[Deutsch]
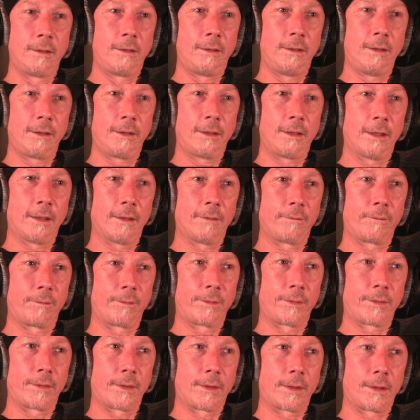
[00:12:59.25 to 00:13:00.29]
Digga.
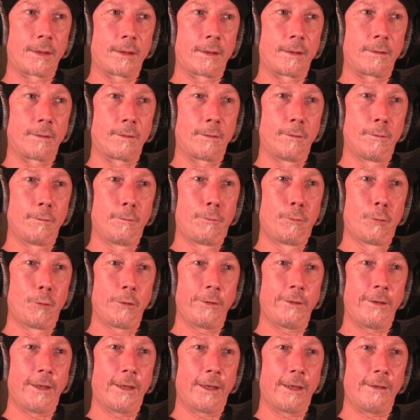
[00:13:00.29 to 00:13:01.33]
Wo
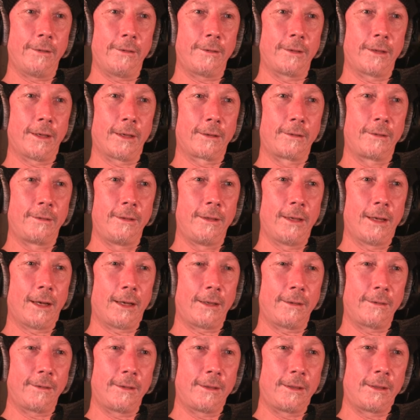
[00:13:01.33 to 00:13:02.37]
ist der Rest, sagt sie.
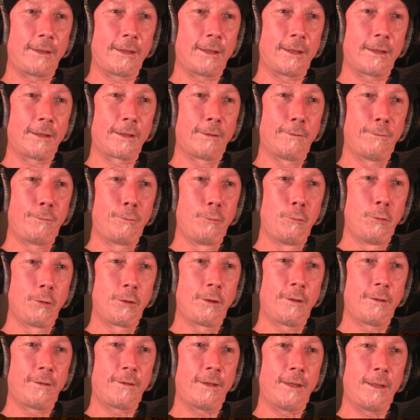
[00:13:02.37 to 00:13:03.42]
Hat sich
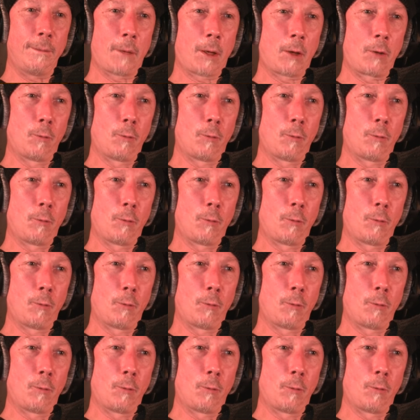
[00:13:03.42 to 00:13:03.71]
gefühlt zehnmal